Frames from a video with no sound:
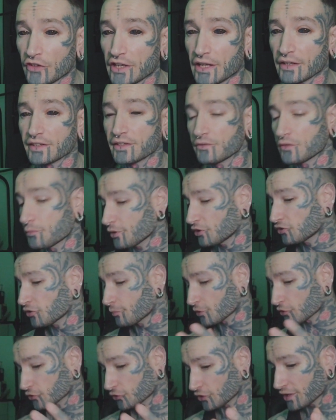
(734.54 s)
figa se vi
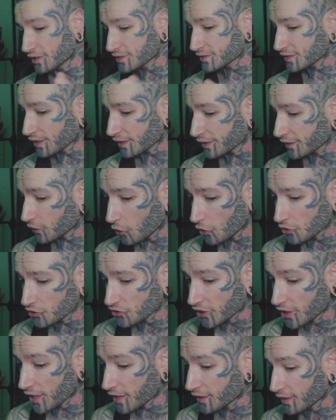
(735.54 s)
piace personalizzare le
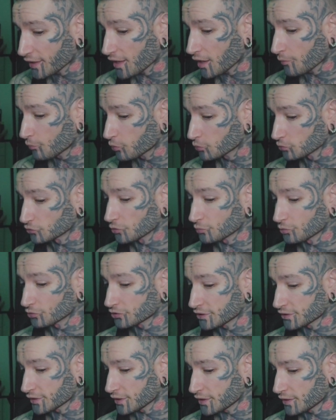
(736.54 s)
cose è che appunto
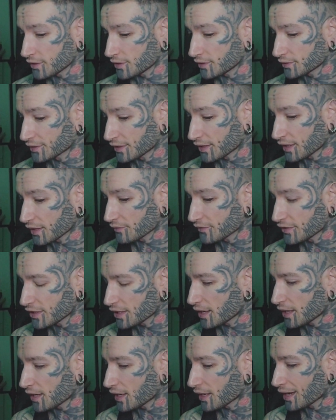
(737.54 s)
potete eh, tirare
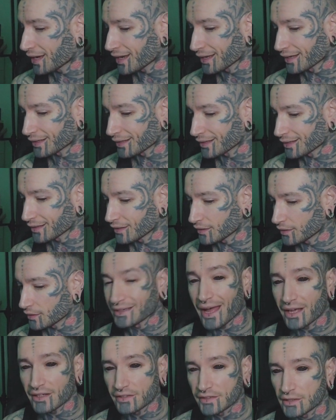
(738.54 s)
via anche i
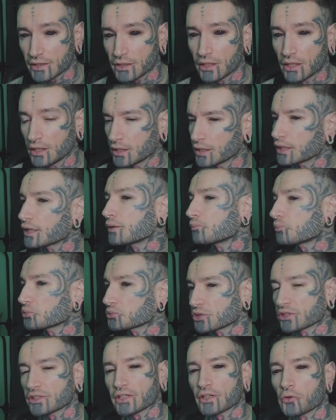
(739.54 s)
tasti e
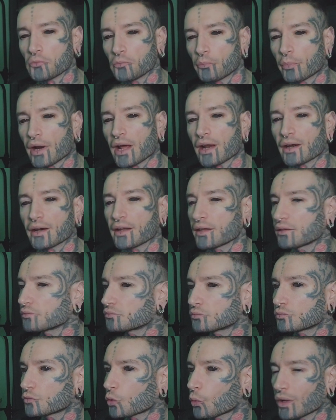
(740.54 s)
potete
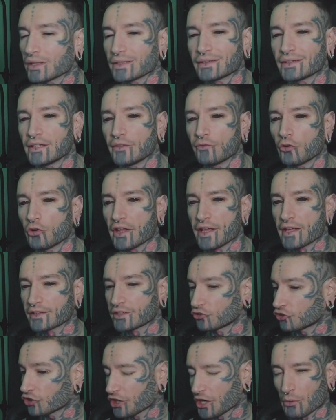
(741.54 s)
comprarne quanti ne
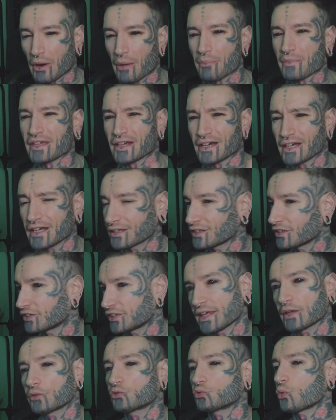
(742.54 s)
volete, ce n'è una miriade
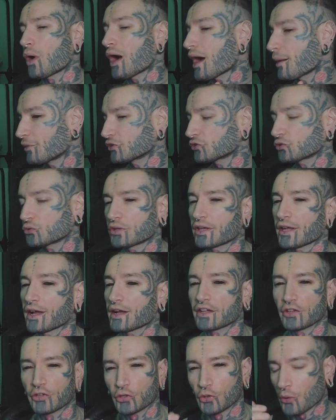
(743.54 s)
sia su Amazon che
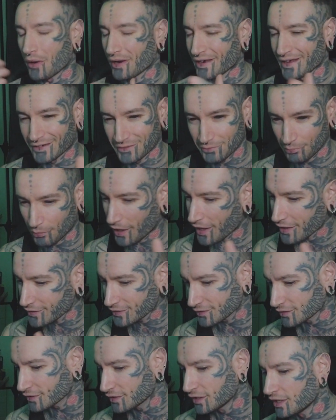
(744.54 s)
anche su
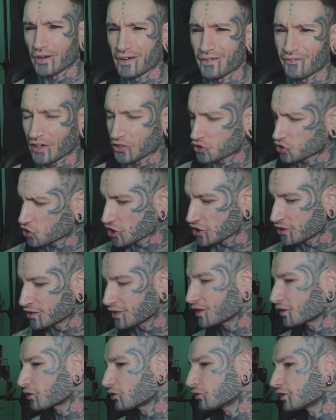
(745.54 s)
AliExpress, con le
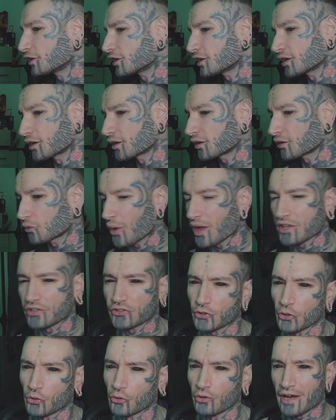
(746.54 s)
faccine, con eh,
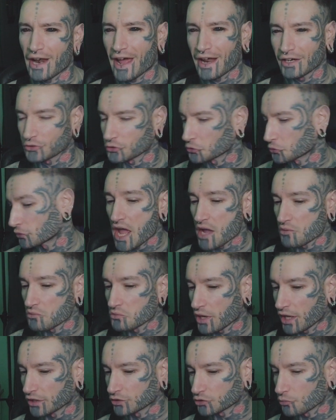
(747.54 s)
questo, con l'altro, è
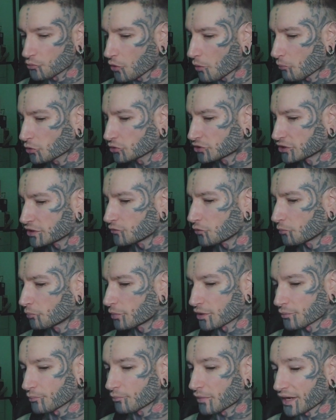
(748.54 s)
un altro buon motivo
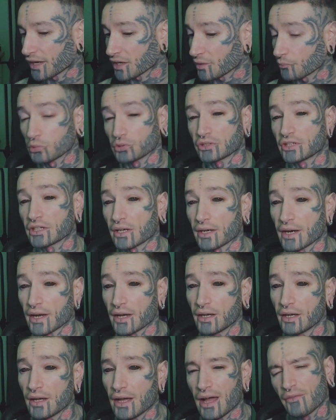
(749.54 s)
per magari
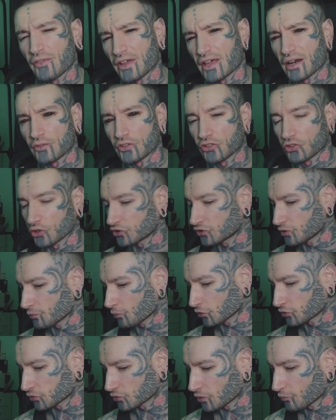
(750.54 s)
poterla avere, visto che si
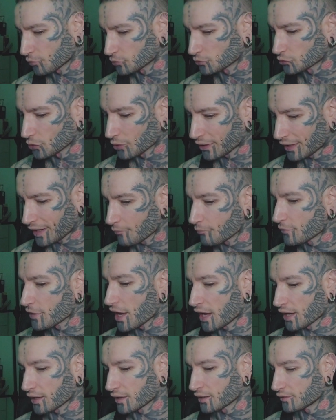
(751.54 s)
possono appunto
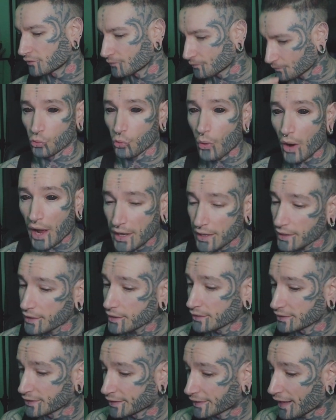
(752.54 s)
cambiare.
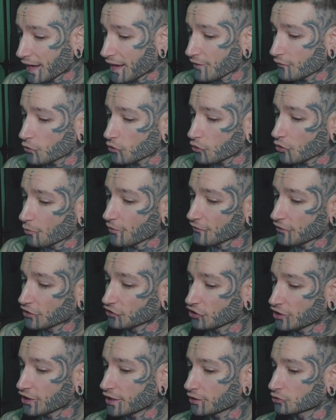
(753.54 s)
Uguale, il cavo, come vi ho
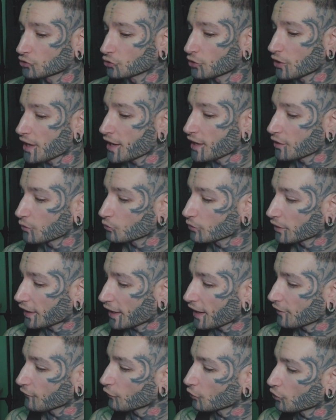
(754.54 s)
già detto, è un
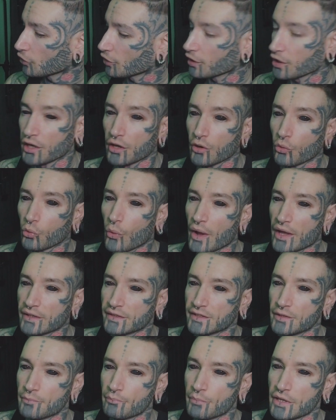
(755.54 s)
cavo eh,
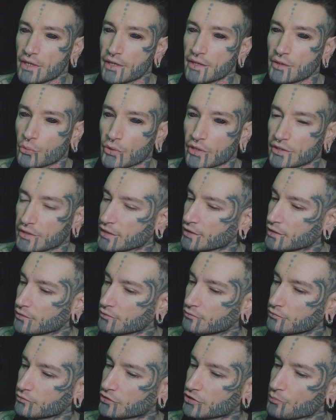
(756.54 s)
USB,
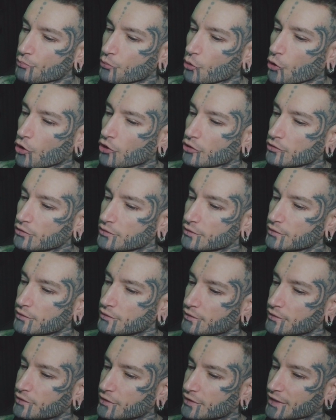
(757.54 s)
quindi si può
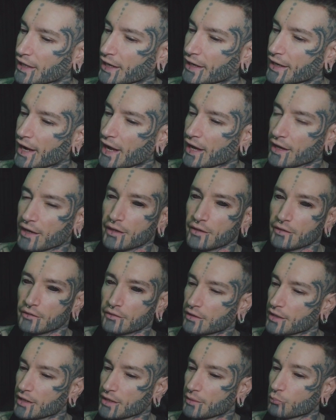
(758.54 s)

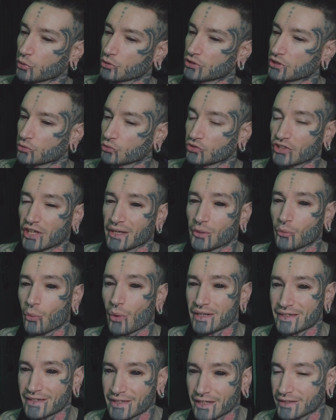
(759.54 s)
staccare e potete usare
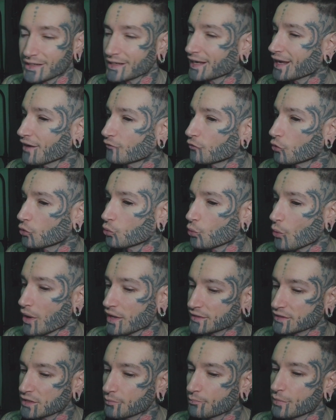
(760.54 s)
qualsiasi cavo
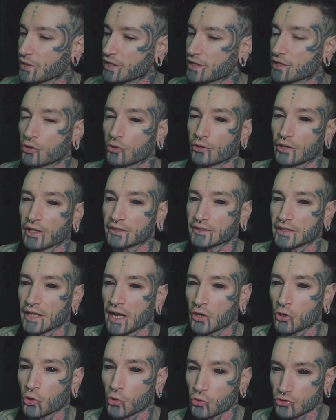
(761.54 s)
USB con
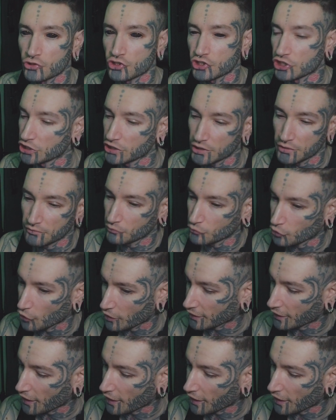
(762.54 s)
attacco C, cioè